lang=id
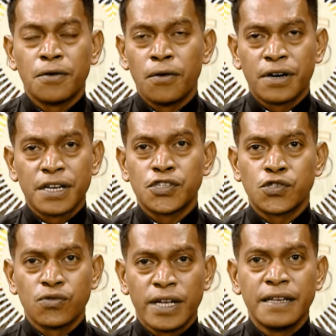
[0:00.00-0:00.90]
ho
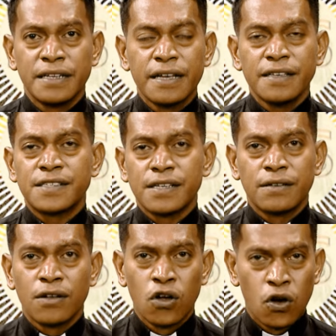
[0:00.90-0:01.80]
kristu ne nini isin,
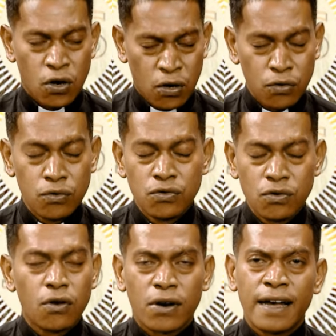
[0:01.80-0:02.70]

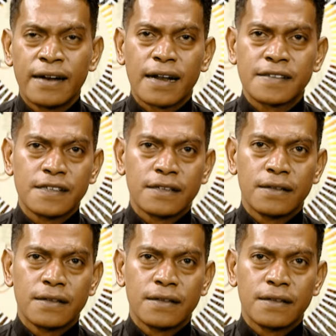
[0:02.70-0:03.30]
nora an rasik.